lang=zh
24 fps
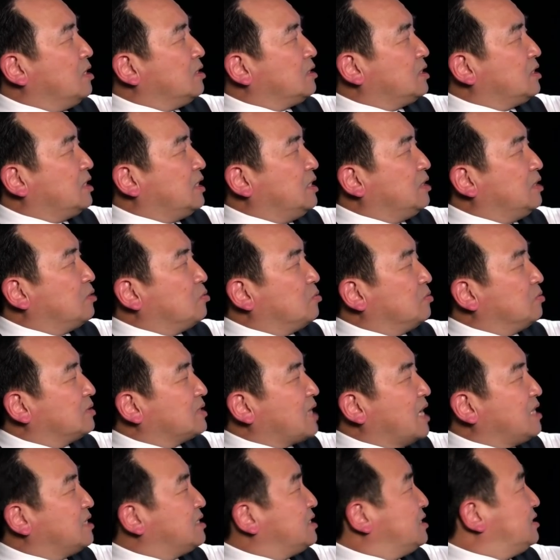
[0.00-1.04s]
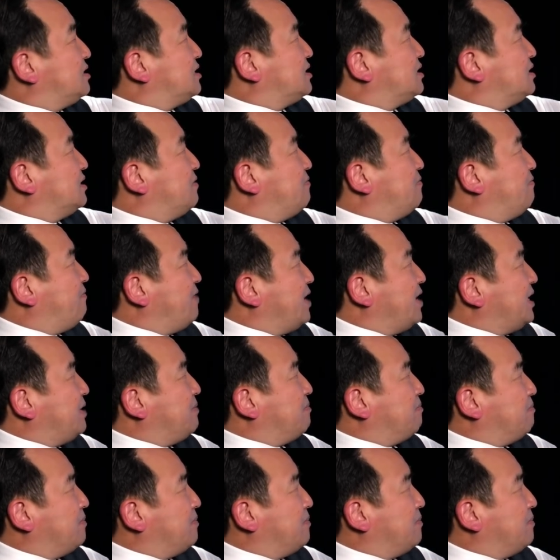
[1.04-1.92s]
提供，但是这为